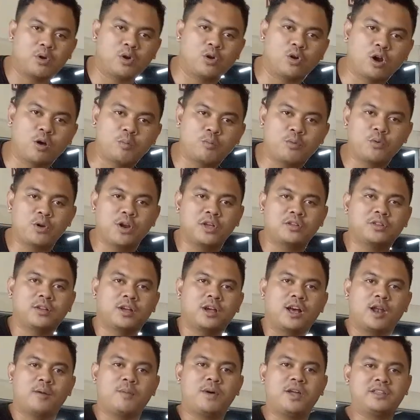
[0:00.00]
menolak punah
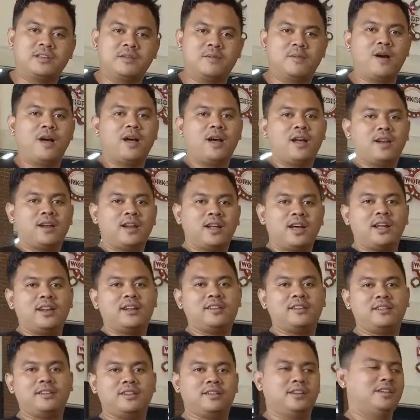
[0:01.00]
segala macam ada
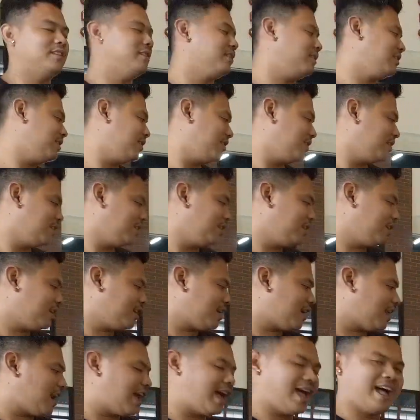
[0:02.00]
di sini
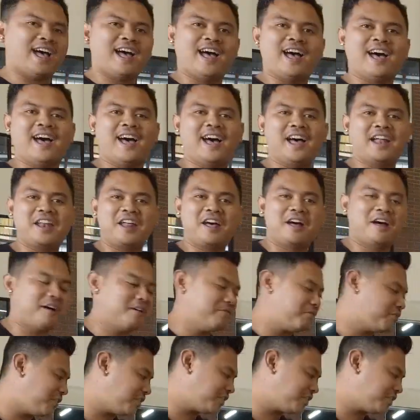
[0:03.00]
nah ada